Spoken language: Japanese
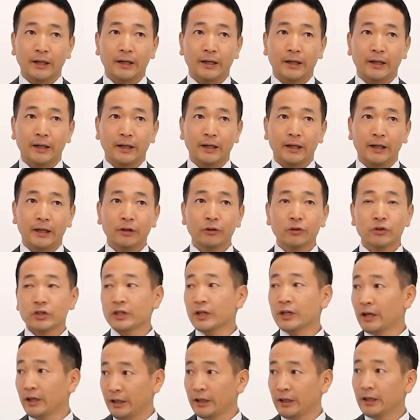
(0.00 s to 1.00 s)
えー、江戸
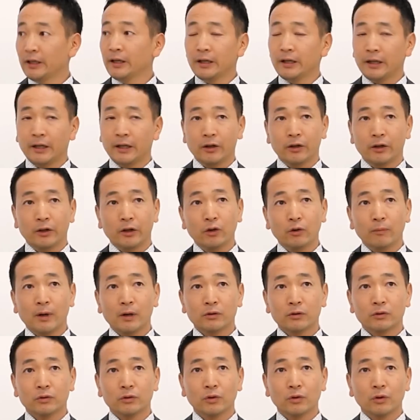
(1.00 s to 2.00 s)
時代、えー、江戸
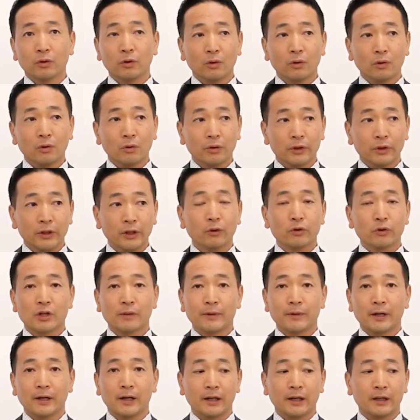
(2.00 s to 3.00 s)
幕府の方に
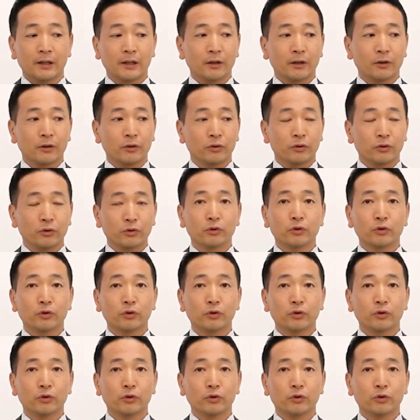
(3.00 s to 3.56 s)
納められてたとい